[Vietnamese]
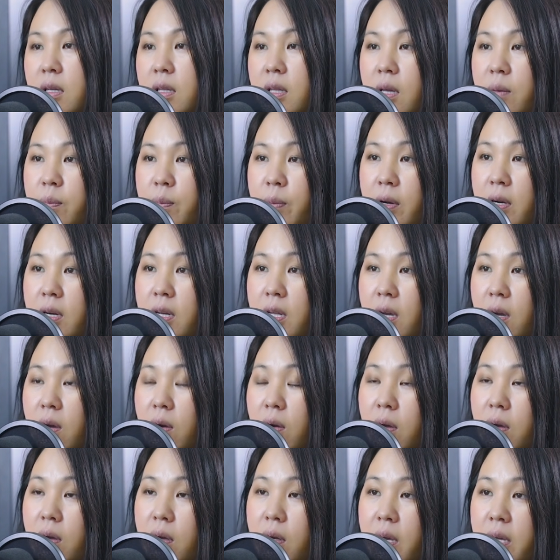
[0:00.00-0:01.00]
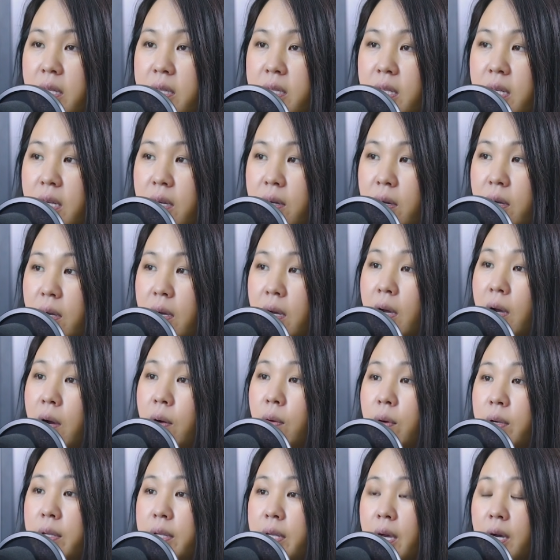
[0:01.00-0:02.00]
chỉ bỏ nè hay thì à
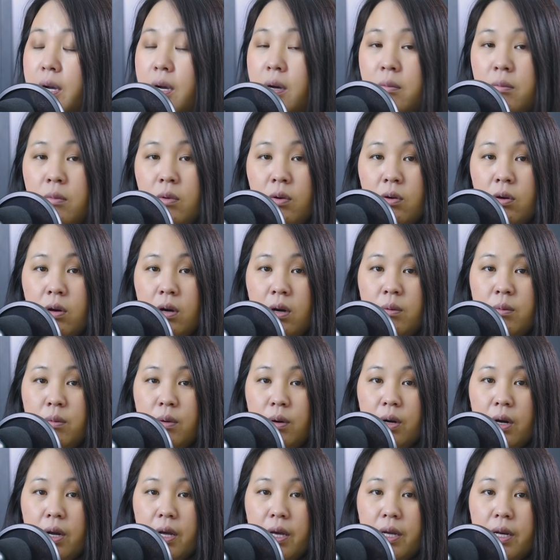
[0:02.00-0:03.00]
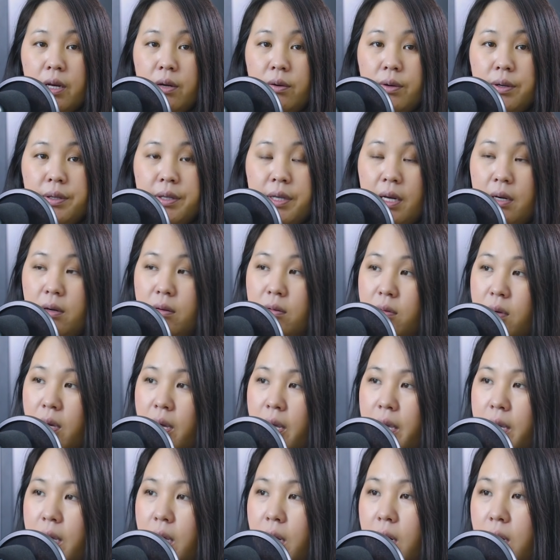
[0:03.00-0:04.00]
tôi chả có một cái không một lời đâu tôi chả đâu có
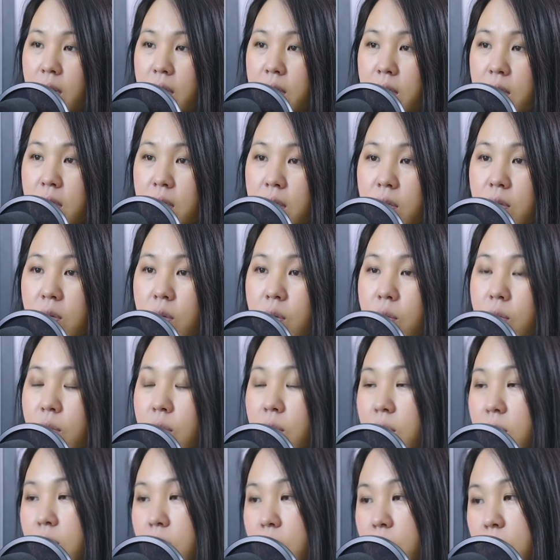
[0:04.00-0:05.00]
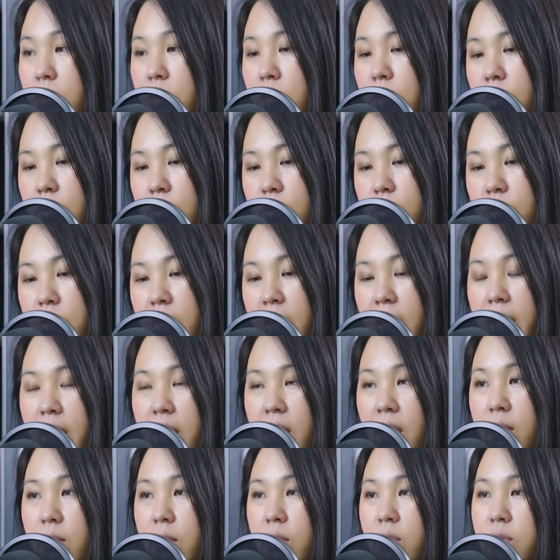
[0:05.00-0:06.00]
ai là nụ cũ nụ cũ này
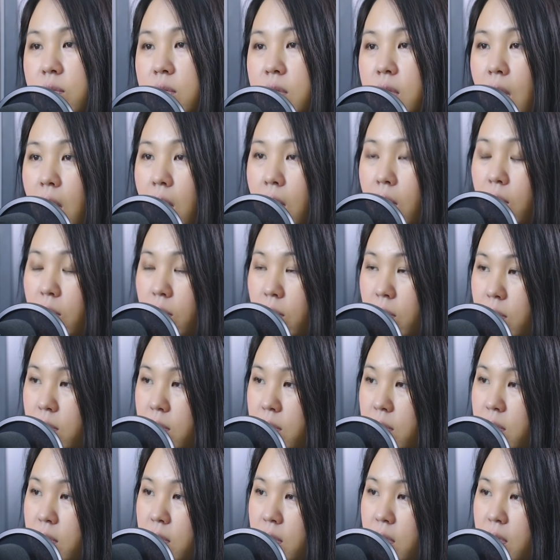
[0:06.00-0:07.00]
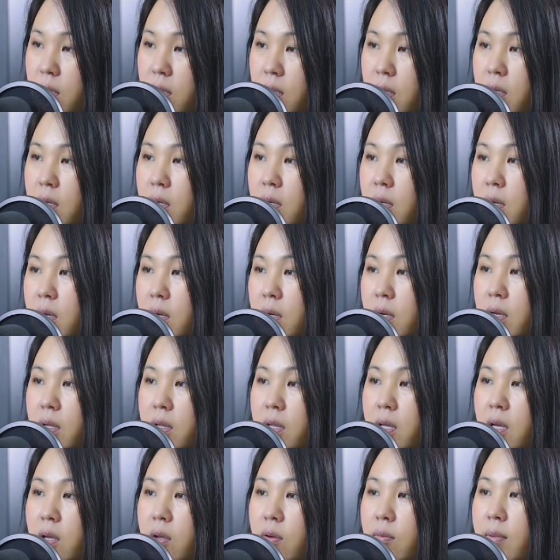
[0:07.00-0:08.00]
có là một cuốn tao
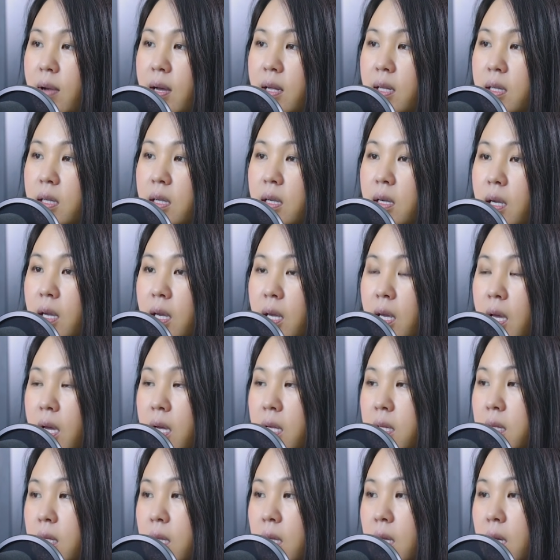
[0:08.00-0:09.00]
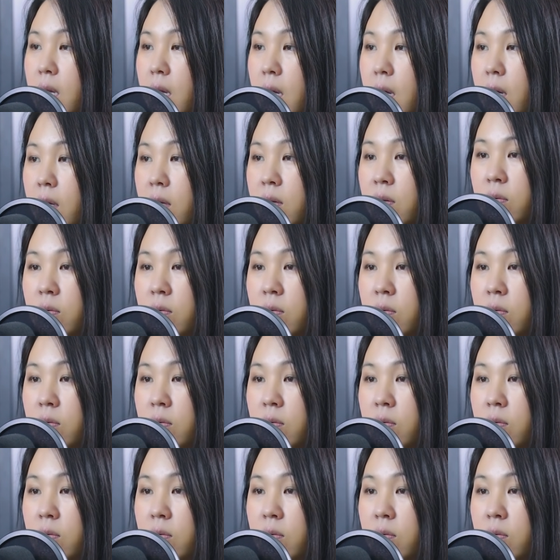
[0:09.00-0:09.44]
chỉ mà để khi hay thì à